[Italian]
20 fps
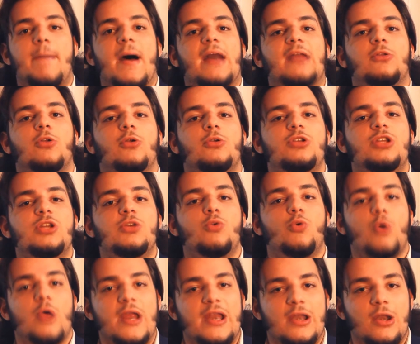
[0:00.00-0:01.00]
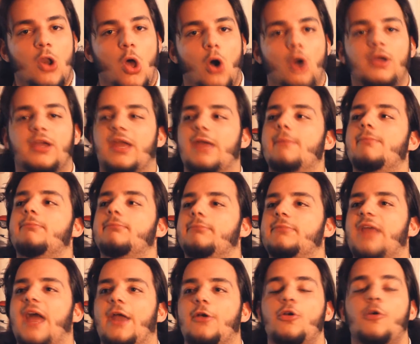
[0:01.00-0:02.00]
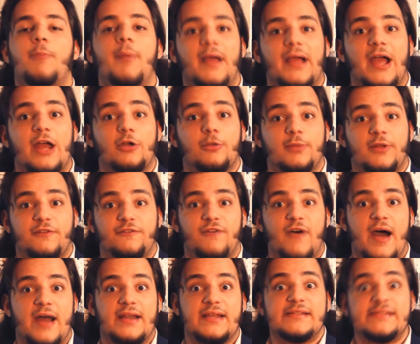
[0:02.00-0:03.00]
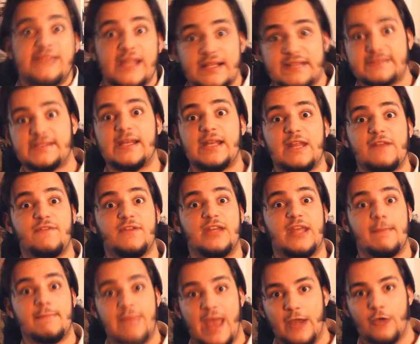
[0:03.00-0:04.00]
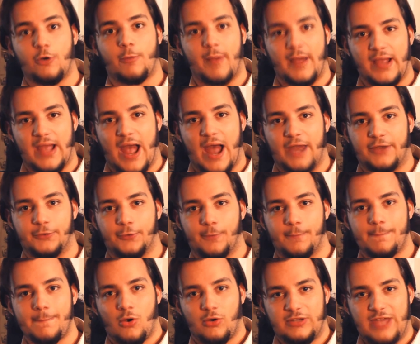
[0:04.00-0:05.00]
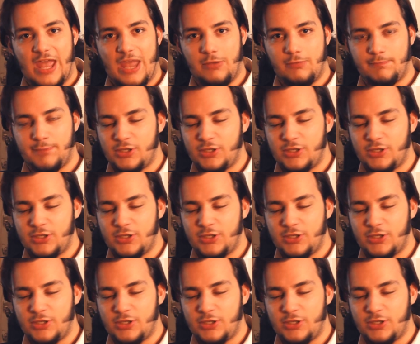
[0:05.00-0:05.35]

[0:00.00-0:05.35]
parlo di quello che mi hanno pagato per fare, senza dirvi che mi hanno pagato, ok?